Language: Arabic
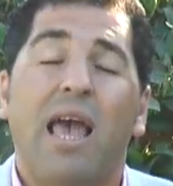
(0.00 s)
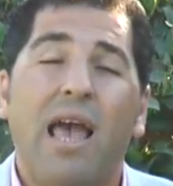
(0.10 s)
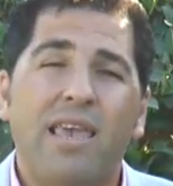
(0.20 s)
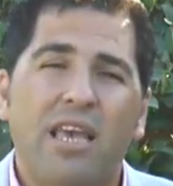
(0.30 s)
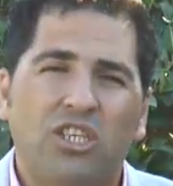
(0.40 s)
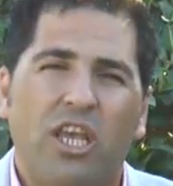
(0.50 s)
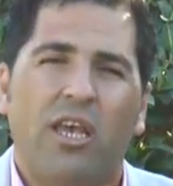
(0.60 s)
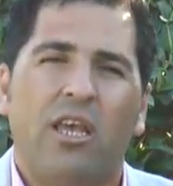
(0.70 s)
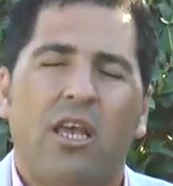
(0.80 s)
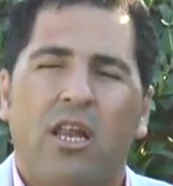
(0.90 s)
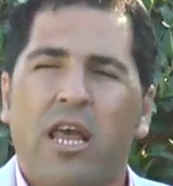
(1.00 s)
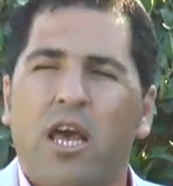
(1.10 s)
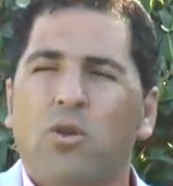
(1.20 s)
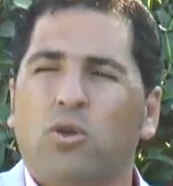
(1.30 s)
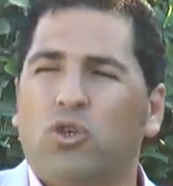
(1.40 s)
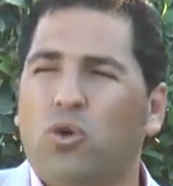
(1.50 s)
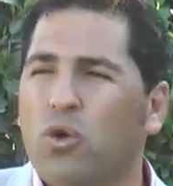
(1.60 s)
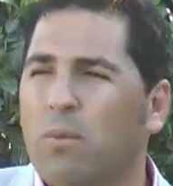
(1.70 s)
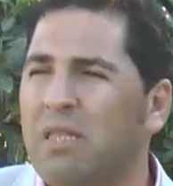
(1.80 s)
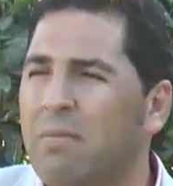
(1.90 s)
اي شيء لانه
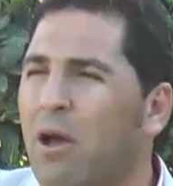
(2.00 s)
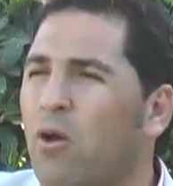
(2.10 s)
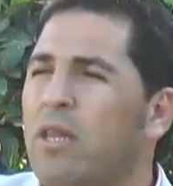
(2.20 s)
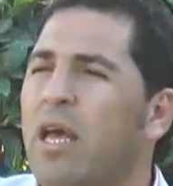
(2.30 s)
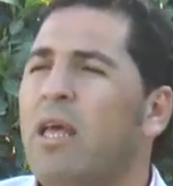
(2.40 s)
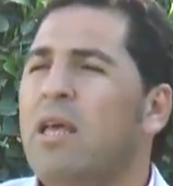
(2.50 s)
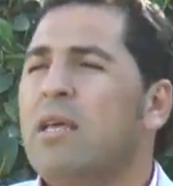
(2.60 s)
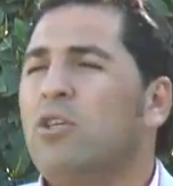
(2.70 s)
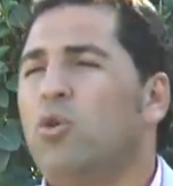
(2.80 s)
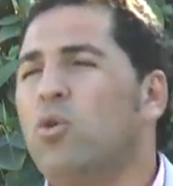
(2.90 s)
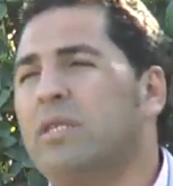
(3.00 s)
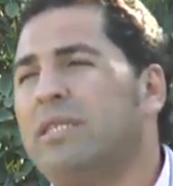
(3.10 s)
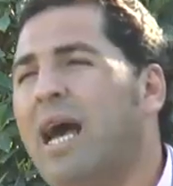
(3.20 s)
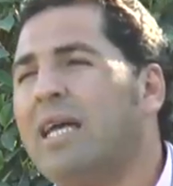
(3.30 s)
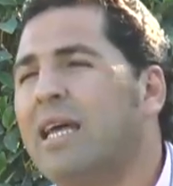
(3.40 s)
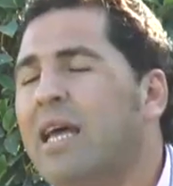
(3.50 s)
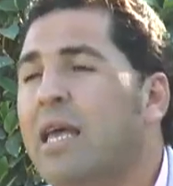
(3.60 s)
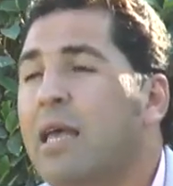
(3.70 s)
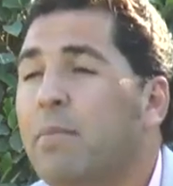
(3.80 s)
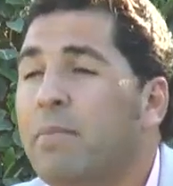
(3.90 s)
الشعور مثل ما قلنا شعور السعاده
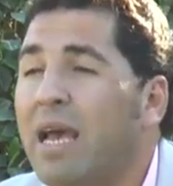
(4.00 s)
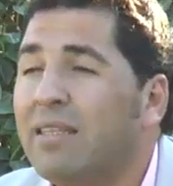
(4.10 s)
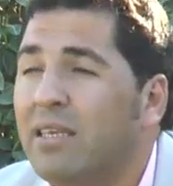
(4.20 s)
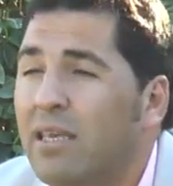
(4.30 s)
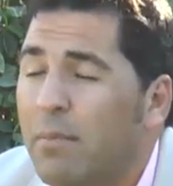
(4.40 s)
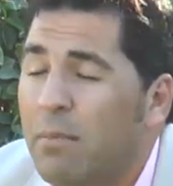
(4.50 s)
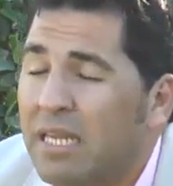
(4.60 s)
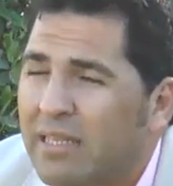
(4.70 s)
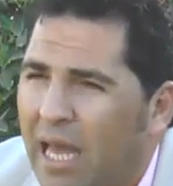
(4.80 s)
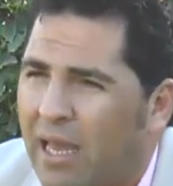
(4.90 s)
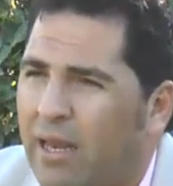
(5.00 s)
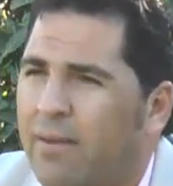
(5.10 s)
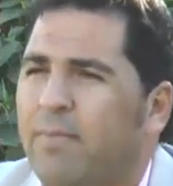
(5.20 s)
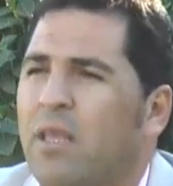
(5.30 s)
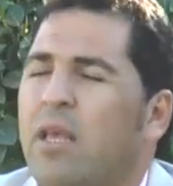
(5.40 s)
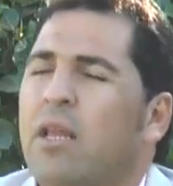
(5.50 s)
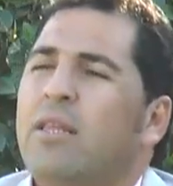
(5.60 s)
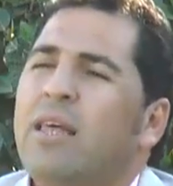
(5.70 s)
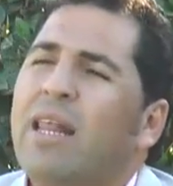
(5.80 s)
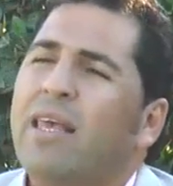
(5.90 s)
بياتي من الداخل
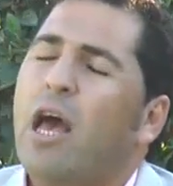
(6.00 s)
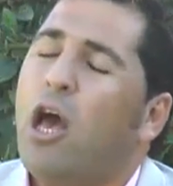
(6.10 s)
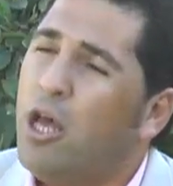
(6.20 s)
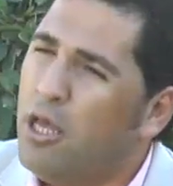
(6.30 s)
لذلك